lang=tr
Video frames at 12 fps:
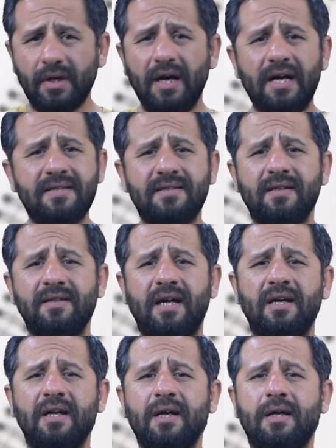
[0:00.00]

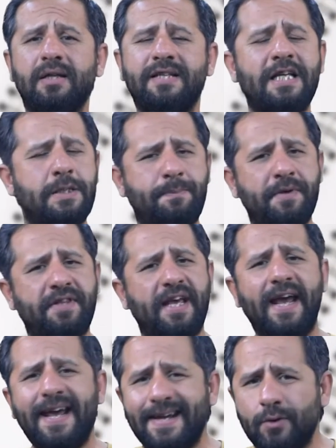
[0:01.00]
aslında e, tespiti
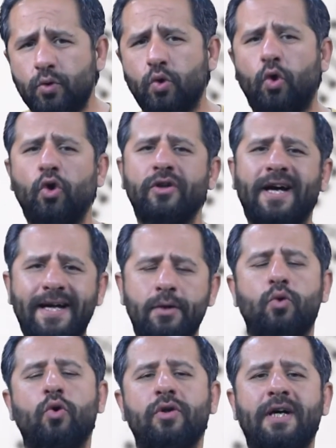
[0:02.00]
en
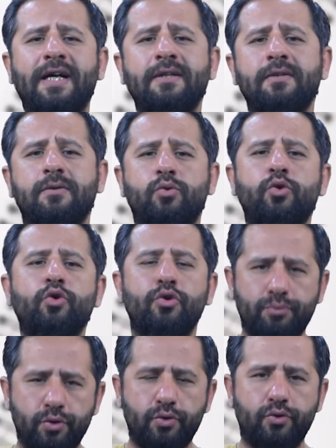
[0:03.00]
kolay olan
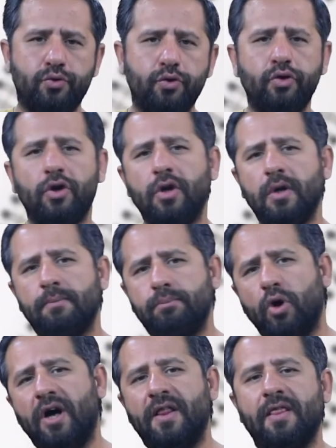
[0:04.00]
türümüzdür.
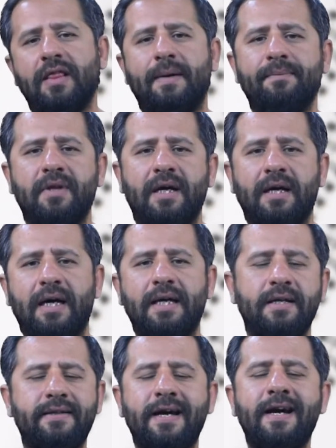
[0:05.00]
Bu anlamda
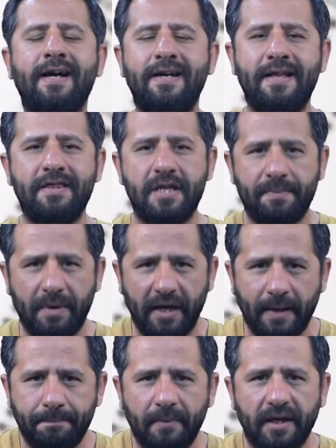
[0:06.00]
hani değerlendirme
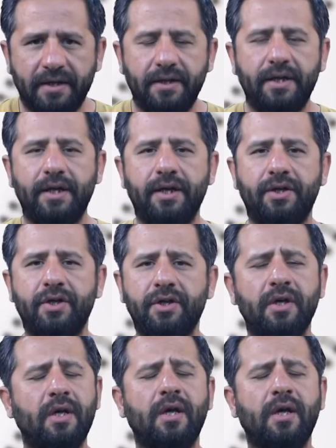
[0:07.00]
yapmak gerekir.